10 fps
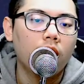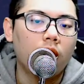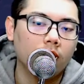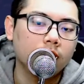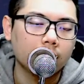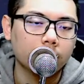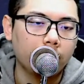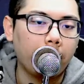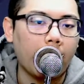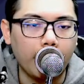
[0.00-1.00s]
哦，你想怎
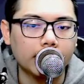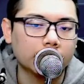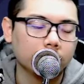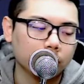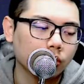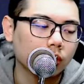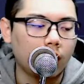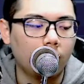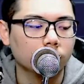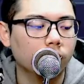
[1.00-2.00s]
么买卖？你想怎么去做
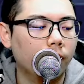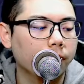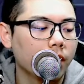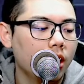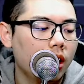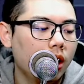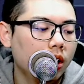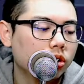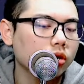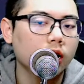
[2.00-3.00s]
操作？
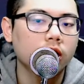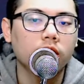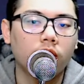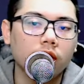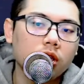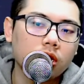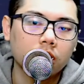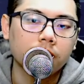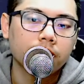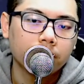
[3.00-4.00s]
九九零七统一时，